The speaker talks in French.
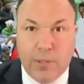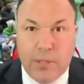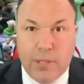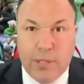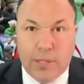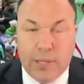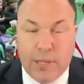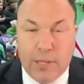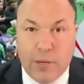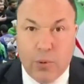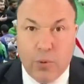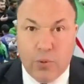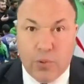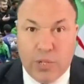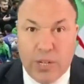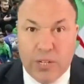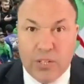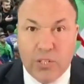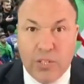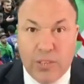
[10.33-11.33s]
est à la
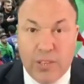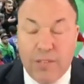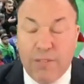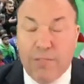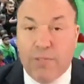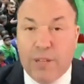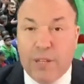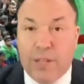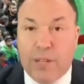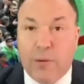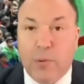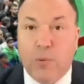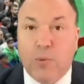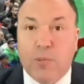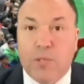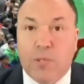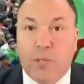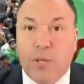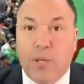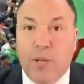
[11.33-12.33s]
recherche d'effets
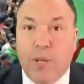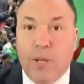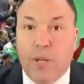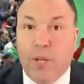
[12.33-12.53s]
d'annonce